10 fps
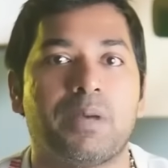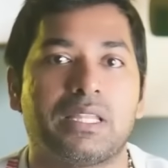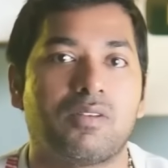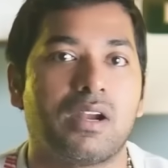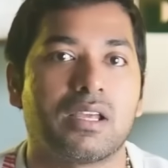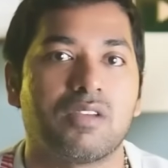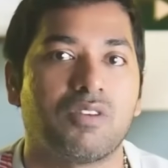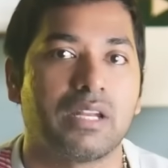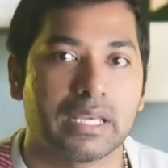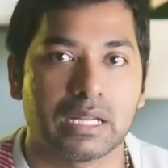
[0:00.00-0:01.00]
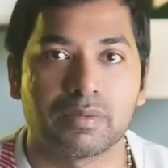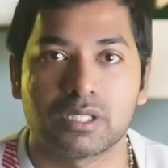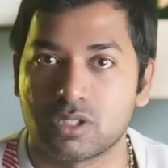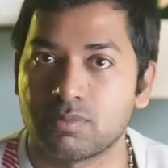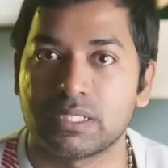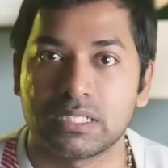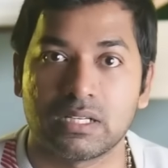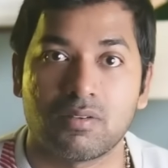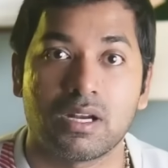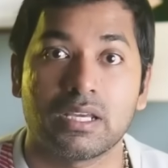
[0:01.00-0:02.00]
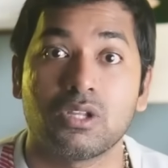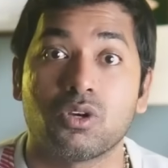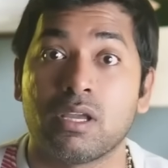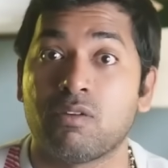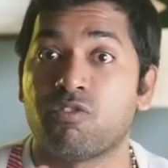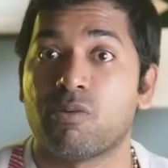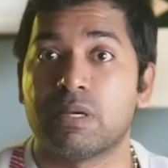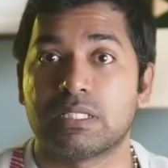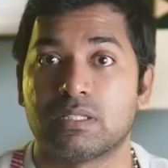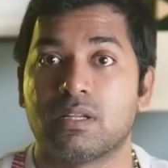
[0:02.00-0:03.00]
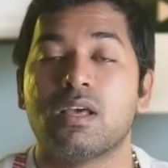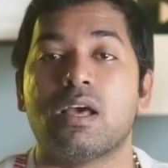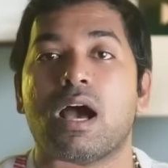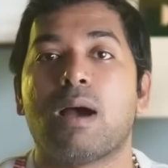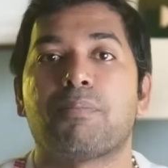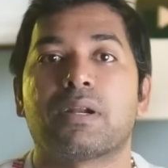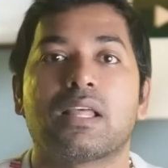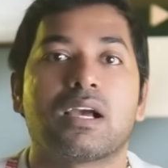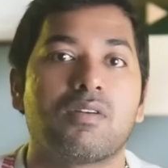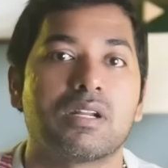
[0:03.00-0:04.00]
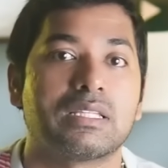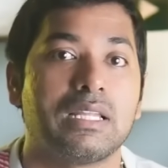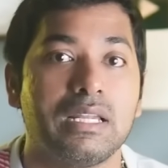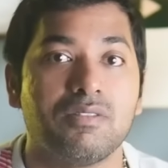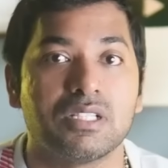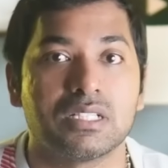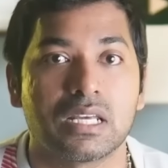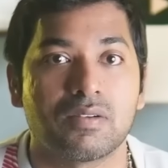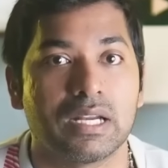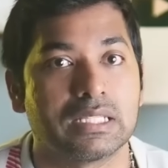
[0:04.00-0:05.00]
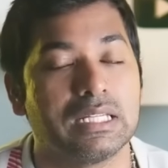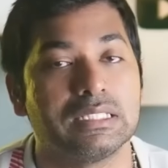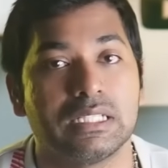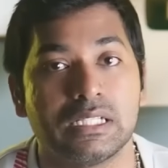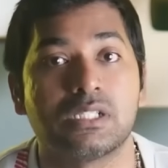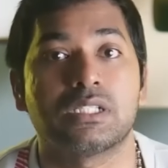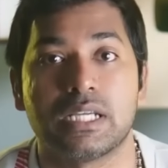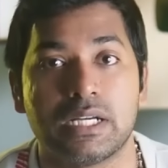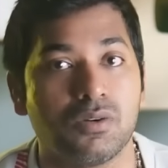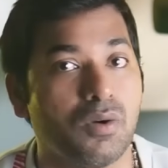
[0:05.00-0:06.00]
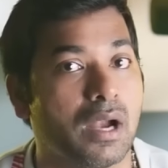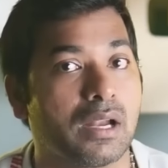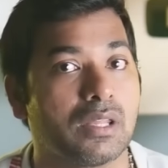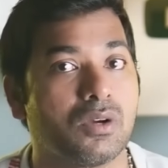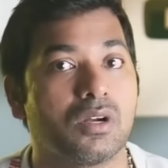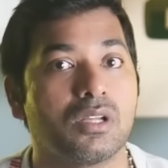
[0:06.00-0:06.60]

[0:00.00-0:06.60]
పెద్దవాళ్ళకి ఫన్నీగా అనిపించవచ్చు బట్ చిన్నవాళ్ళకి ఇది ఒక ఇన్ఫర్మేషన్ అప్పటిదాకా వాళ్ళకి తెలియని విషయాలకి వాళ్ళకి తెలిసేటట్టు చేయడం అండ్ అది కూడా